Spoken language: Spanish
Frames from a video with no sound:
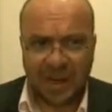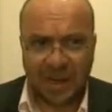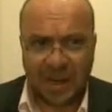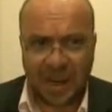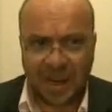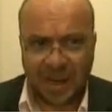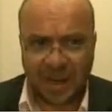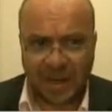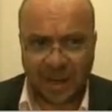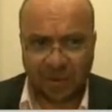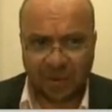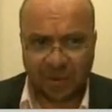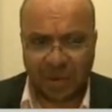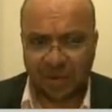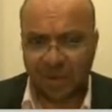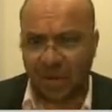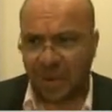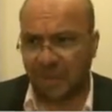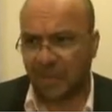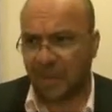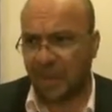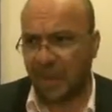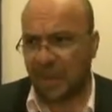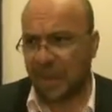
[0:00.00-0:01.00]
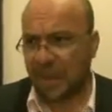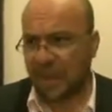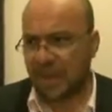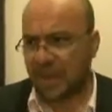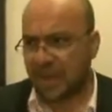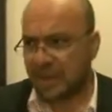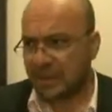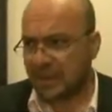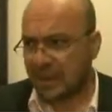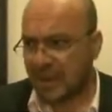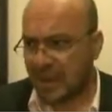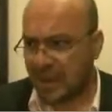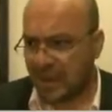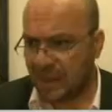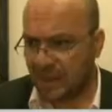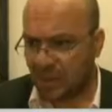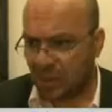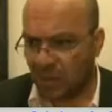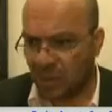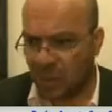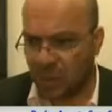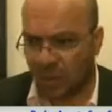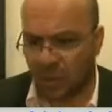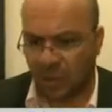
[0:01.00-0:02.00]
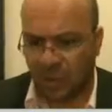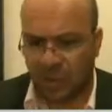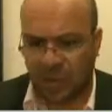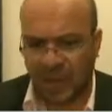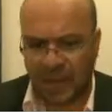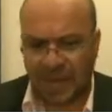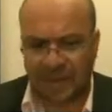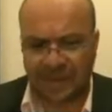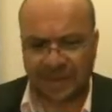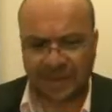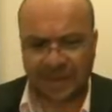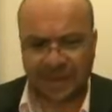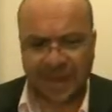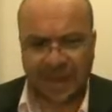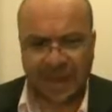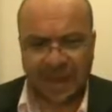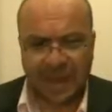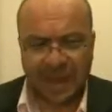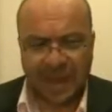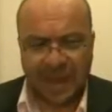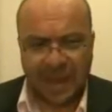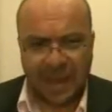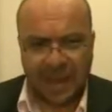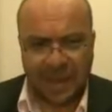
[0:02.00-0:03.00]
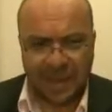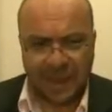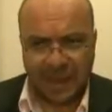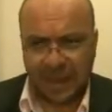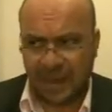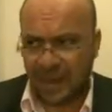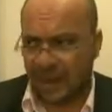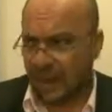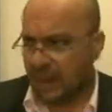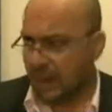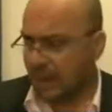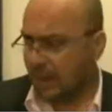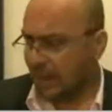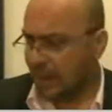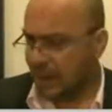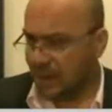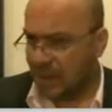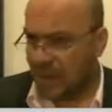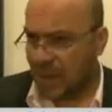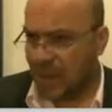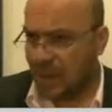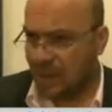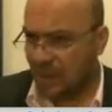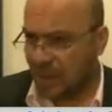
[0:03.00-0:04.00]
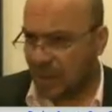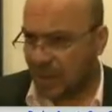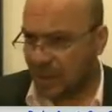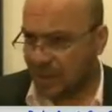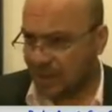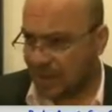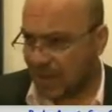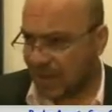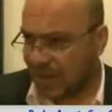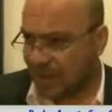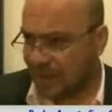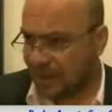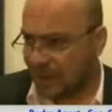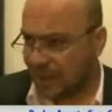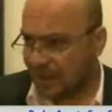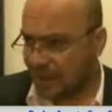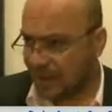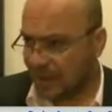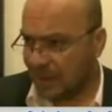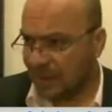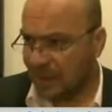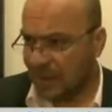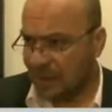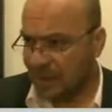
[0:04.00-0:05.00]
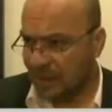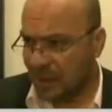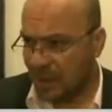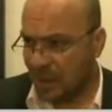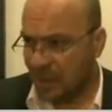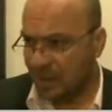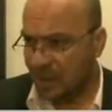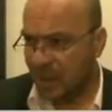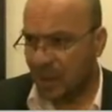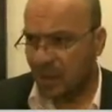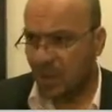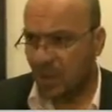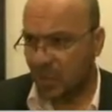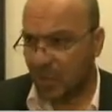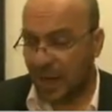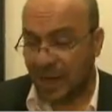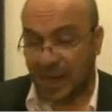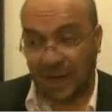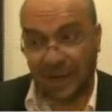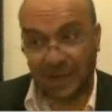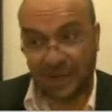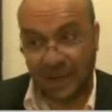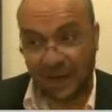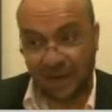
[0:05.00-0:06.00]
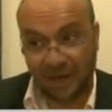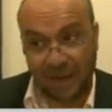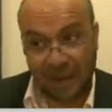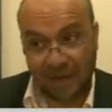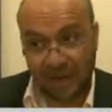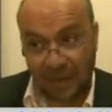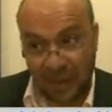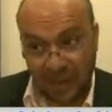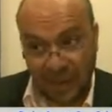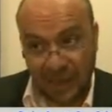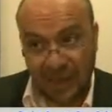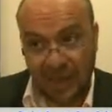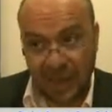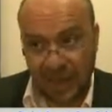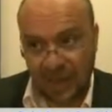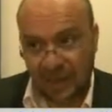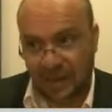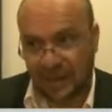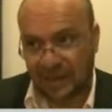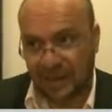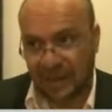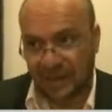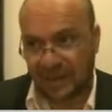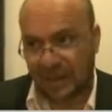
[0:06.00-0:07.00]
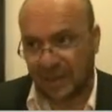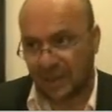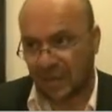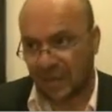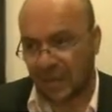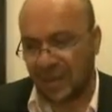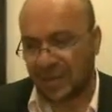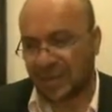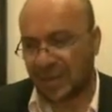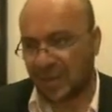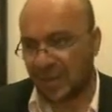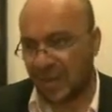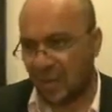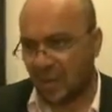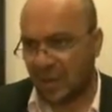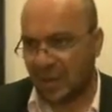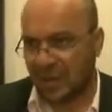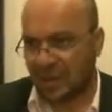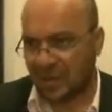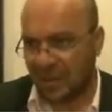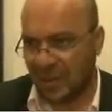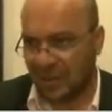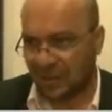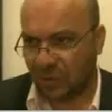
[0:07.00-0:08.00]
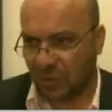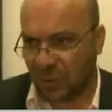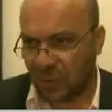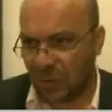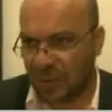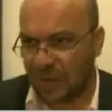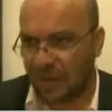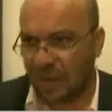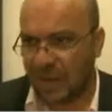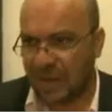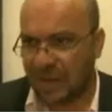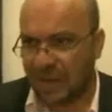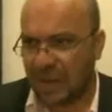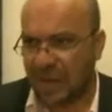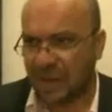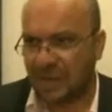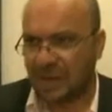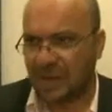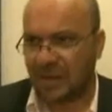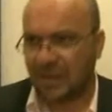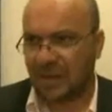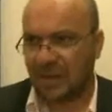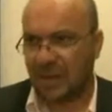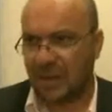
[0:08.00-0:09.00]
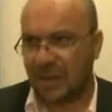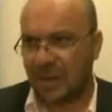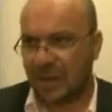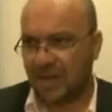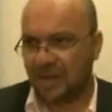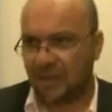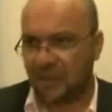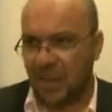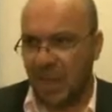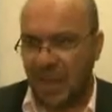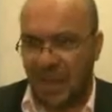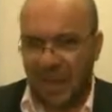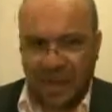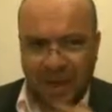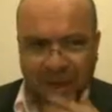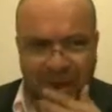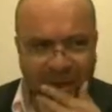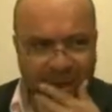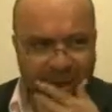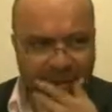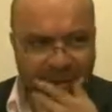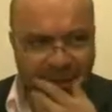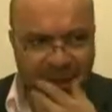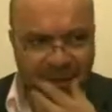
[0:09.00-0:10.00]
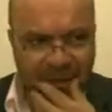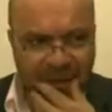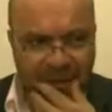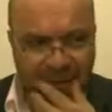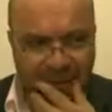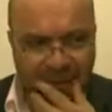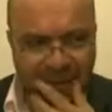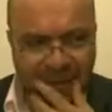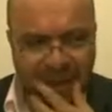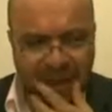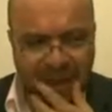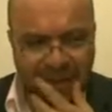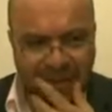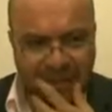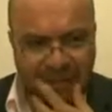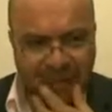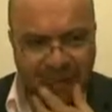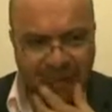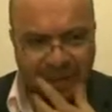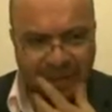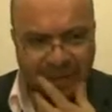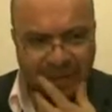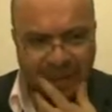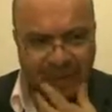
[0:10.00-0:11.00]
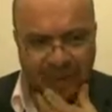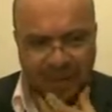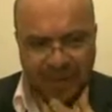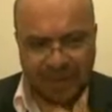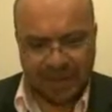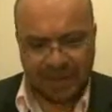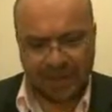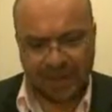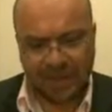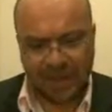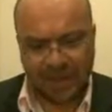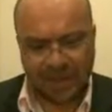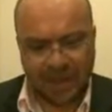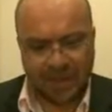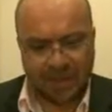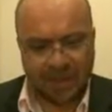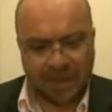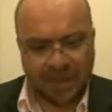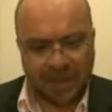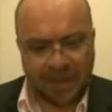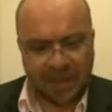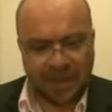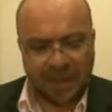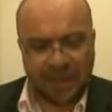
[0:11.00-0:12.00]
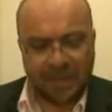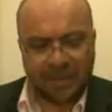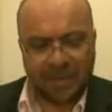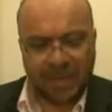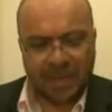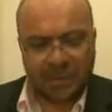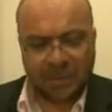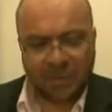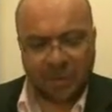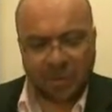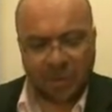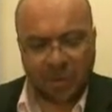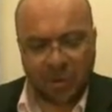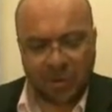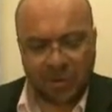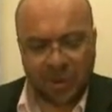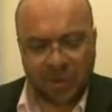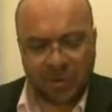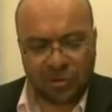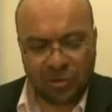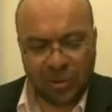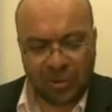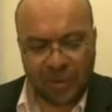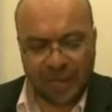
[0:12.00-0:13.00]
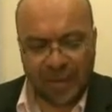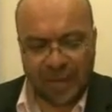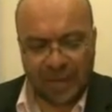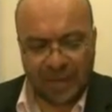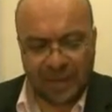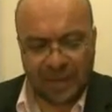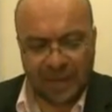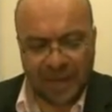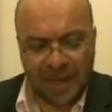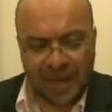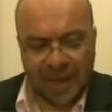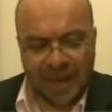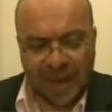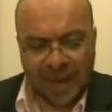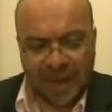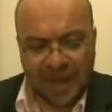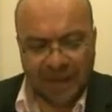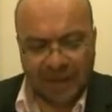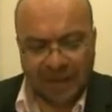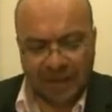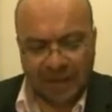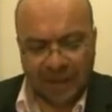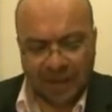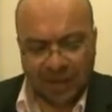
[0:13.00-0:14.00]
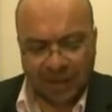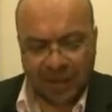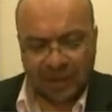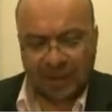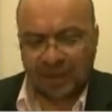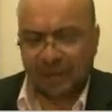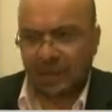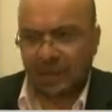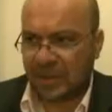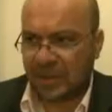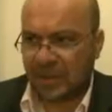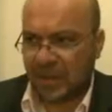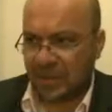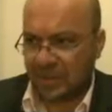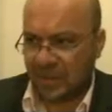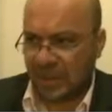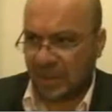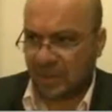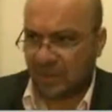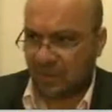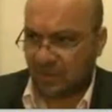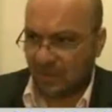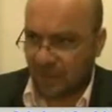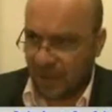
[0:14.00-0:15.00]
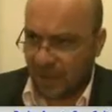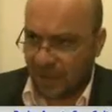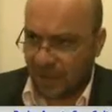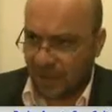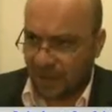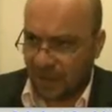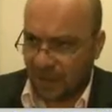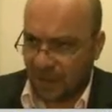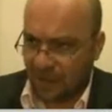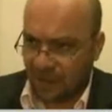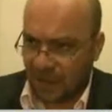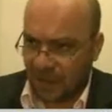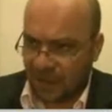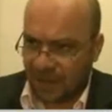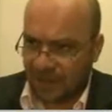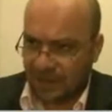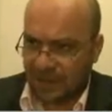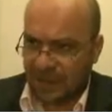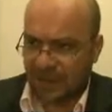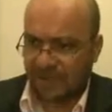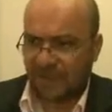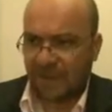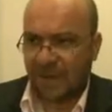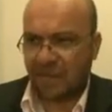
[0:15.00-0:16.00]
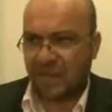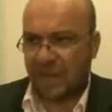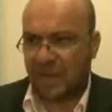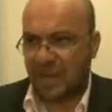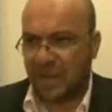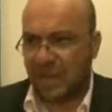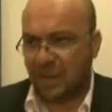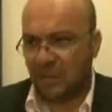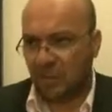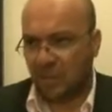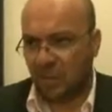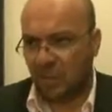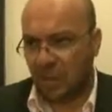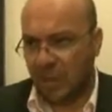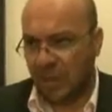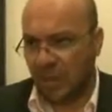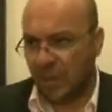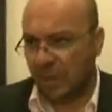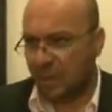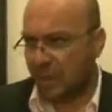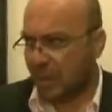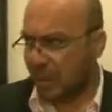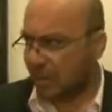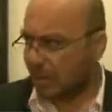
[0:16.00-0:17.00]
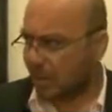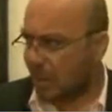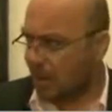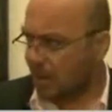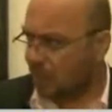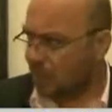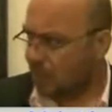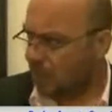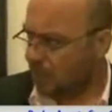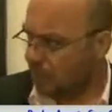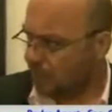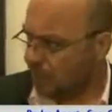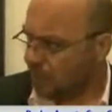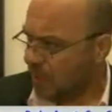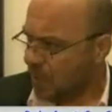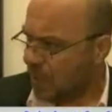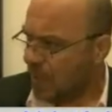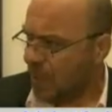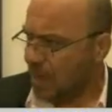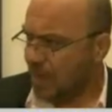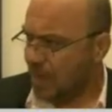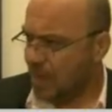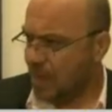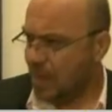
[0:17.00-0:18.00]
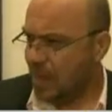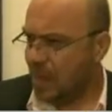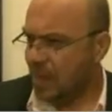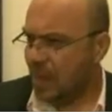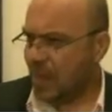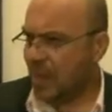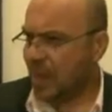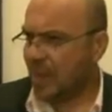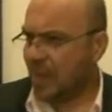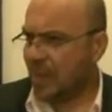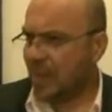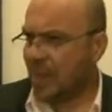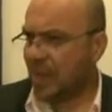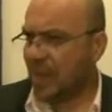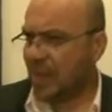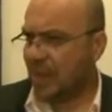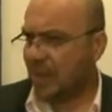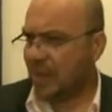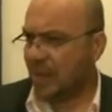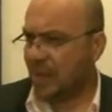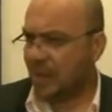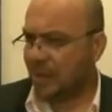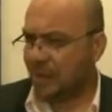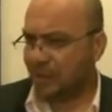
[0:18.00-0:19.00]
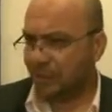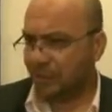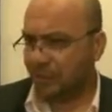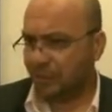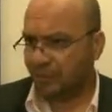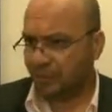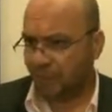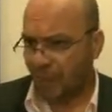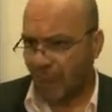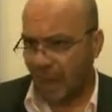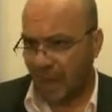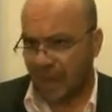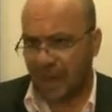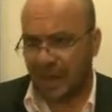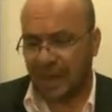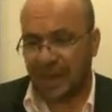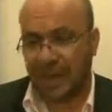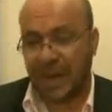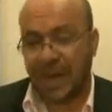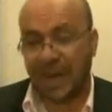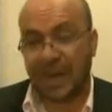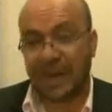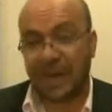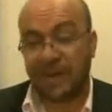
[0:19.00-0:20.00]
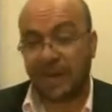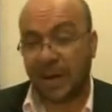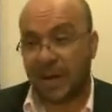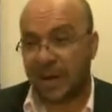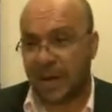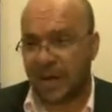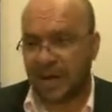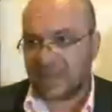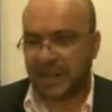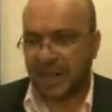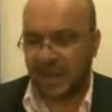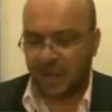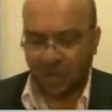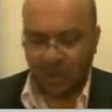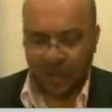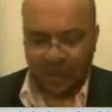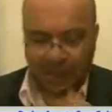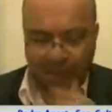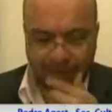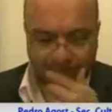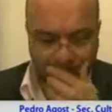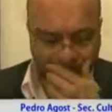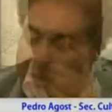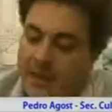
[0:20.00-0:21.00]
la Canoa de Papel, la sala del Grupo Prodanza, eh, y algunas salas alternativas como una casa de familia que se desarrolla. Sabemos que el teatro independiente tiene cada vez más una tendencia a trabajar en espacios no convencionales, así que bueno, a realizar en una, en una casa de familia, en un espectáculo y eh, en la librería Rayuela.